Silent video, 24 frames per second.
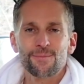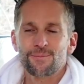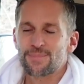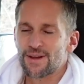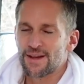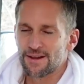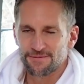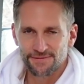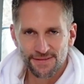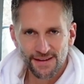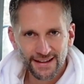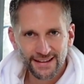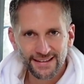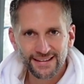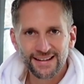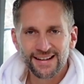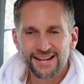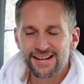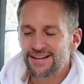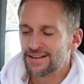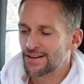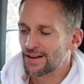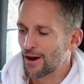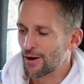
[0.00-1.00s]
Perfekt.
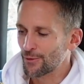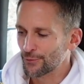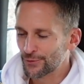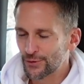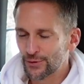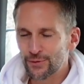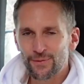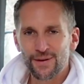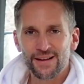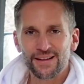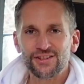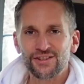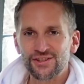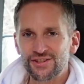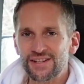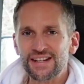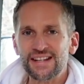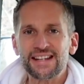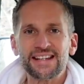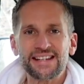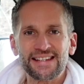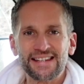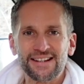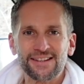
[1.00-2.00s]
Auf sowas
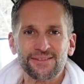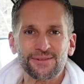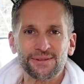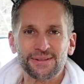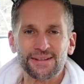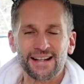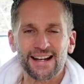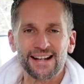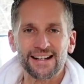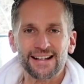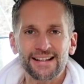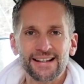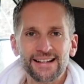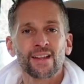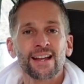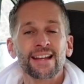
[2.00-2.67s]
stehe ich ja total.